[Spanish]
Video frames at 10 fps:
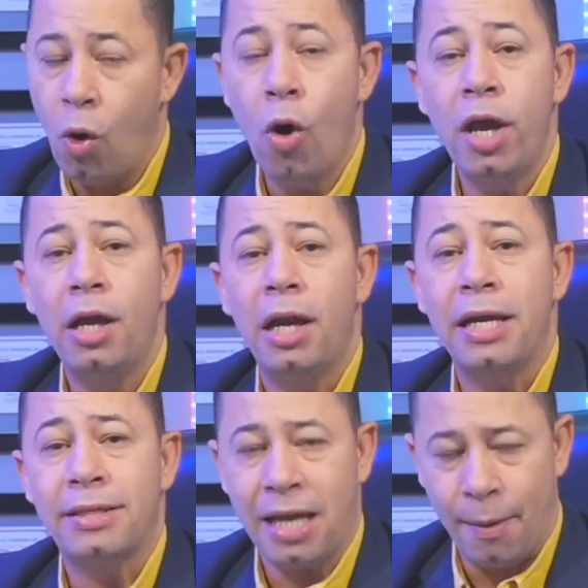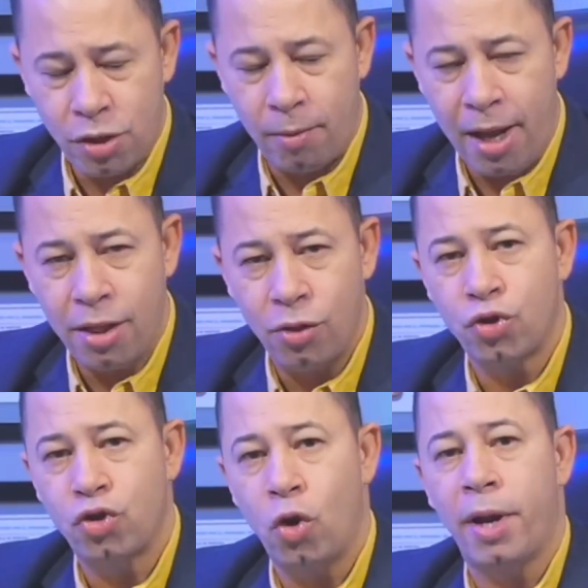Hoy le estamos
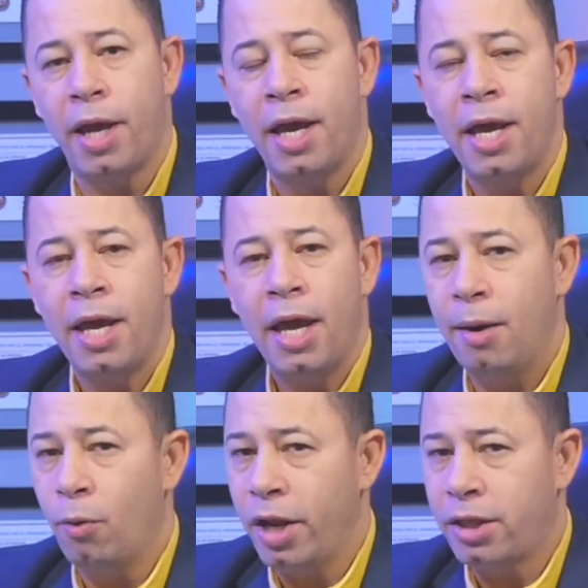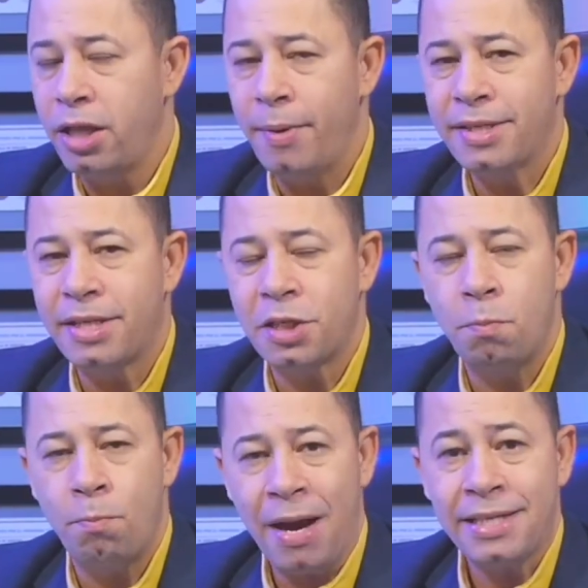hablando sobre el boletín de
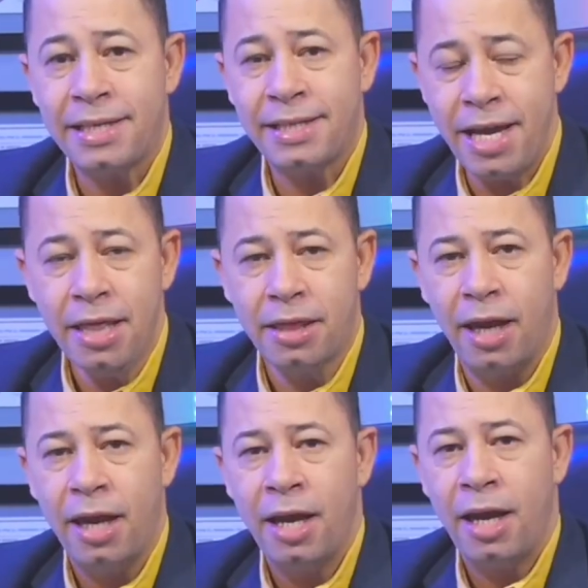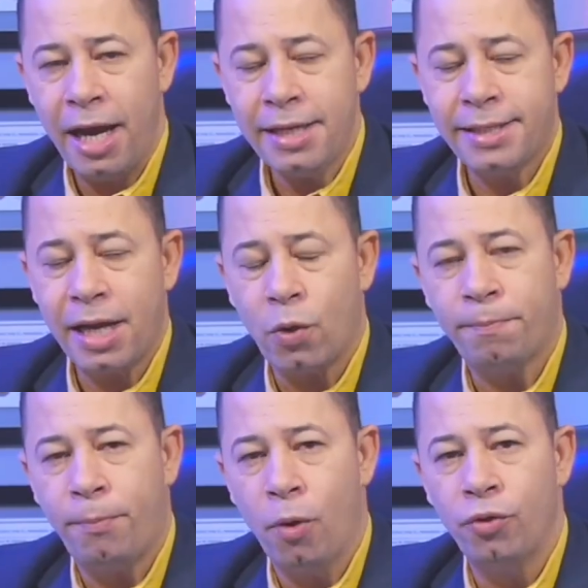visas más reciente. Este
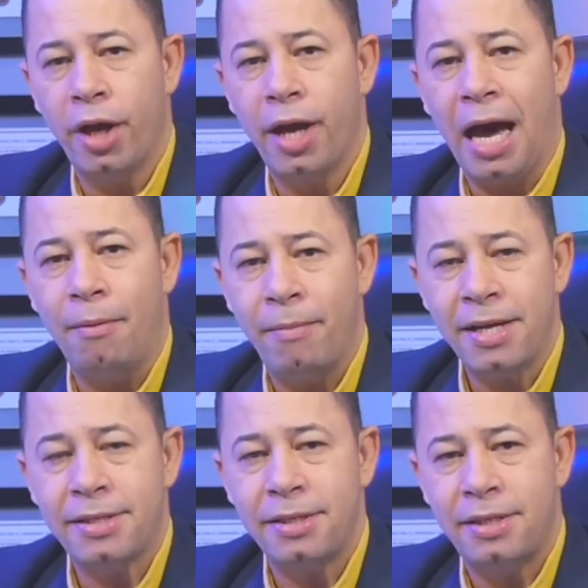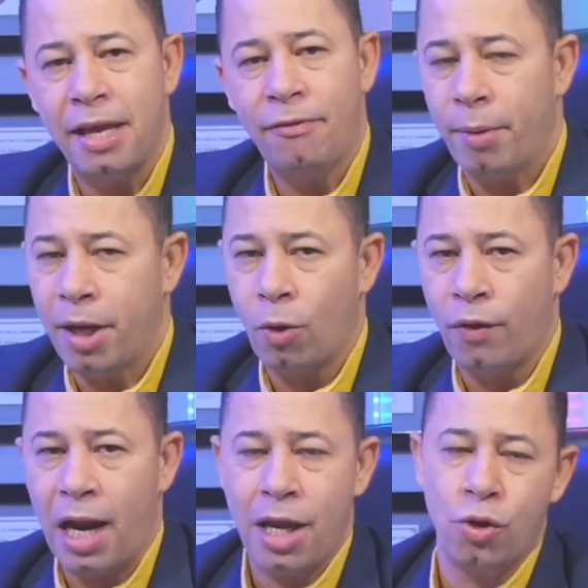corresponde al mes de febrero
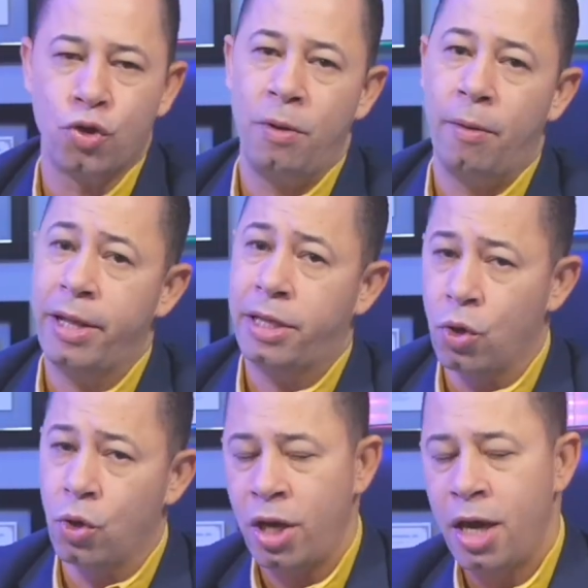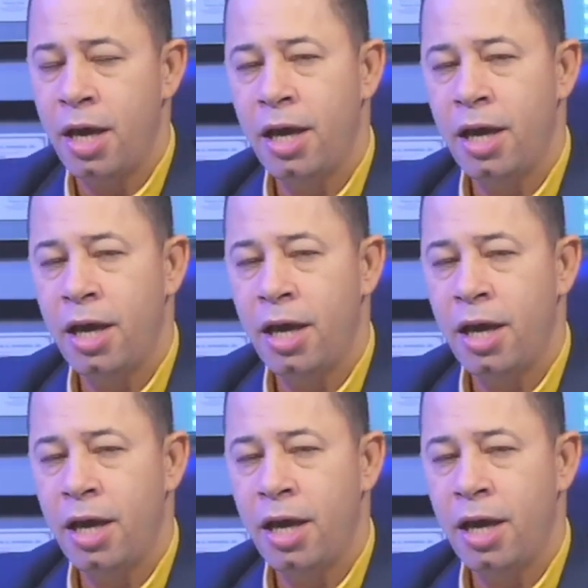del año 2022.